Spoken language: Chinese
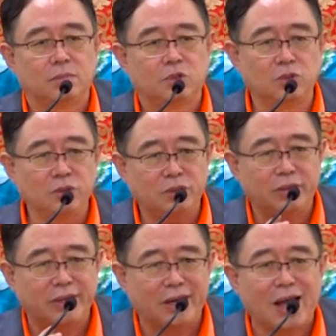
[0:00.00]
从一
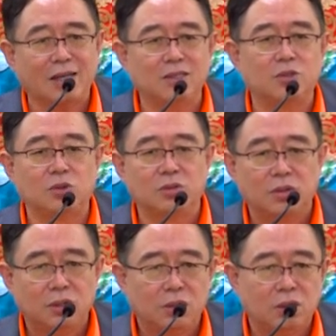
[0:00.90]
堆垃圾
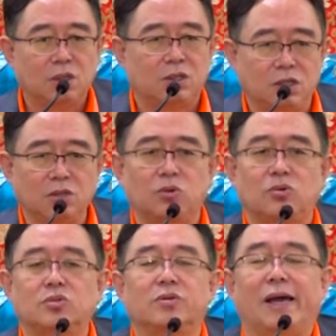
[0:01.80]
中挣
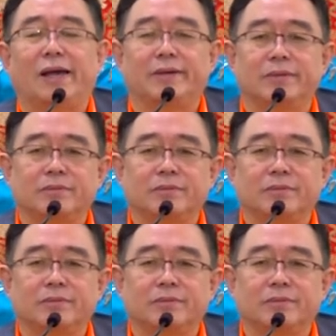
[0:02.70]
脱出来。